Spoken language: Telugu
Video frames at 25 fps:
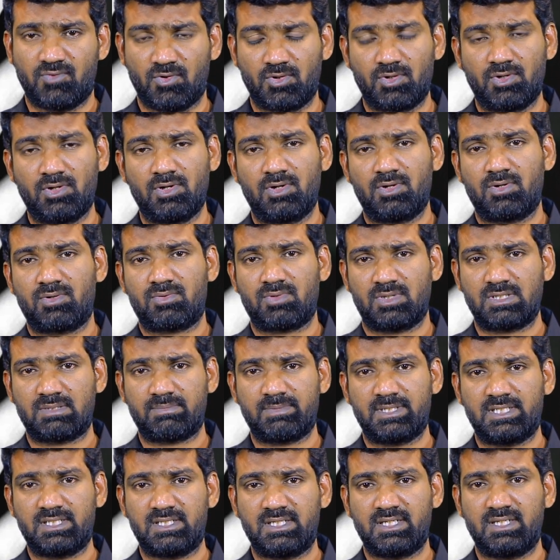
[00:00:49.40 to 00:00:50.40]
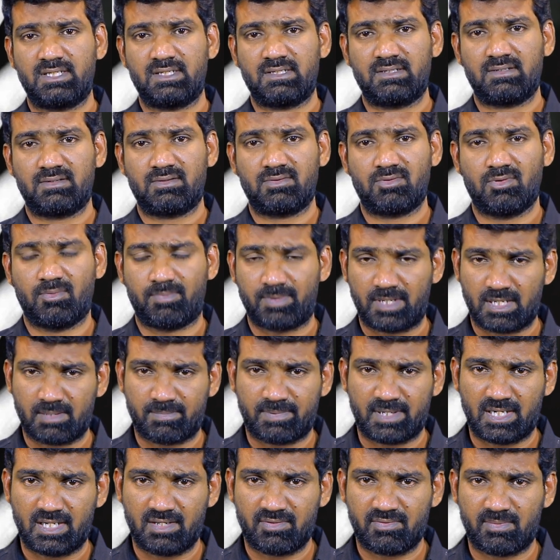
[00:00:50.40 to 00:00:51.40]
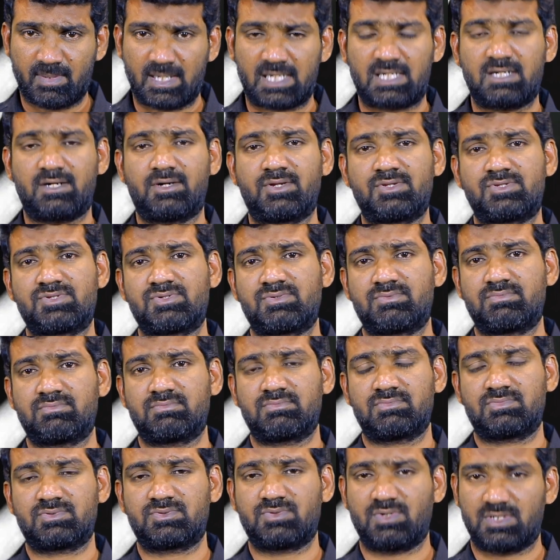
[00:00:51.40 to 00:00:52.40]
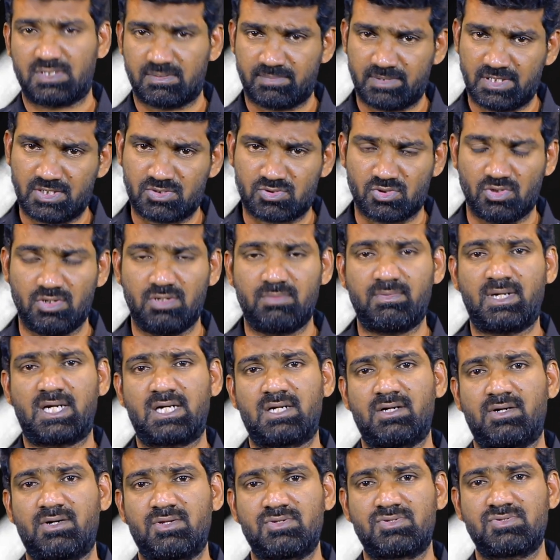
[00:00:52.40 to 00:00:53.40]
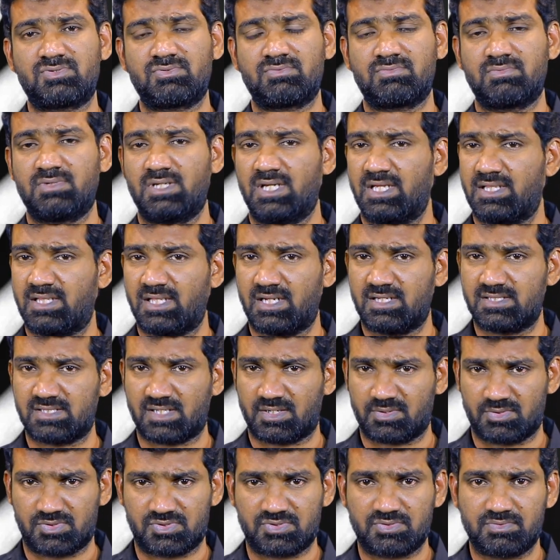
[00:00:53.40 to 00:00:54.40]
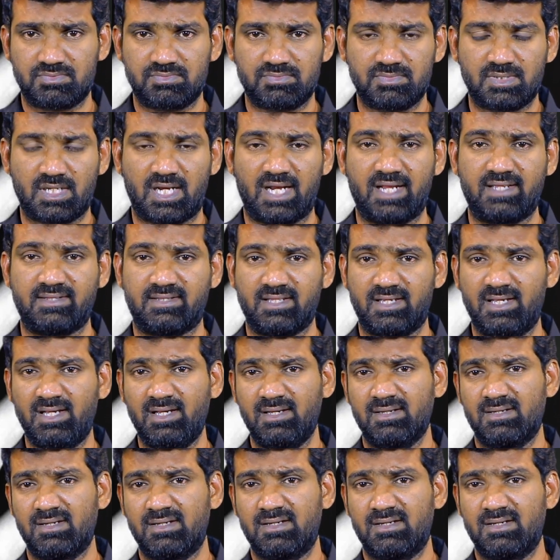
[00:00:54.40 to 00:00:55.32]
ఫోనుల్లో కొంతమంది ఉపయోగపడేవి మాట్లాడవచ్చు కొంతమంది సొల్లు మాట్లాడవచ్చు ఏదైనా జరగవచ్చు అయితే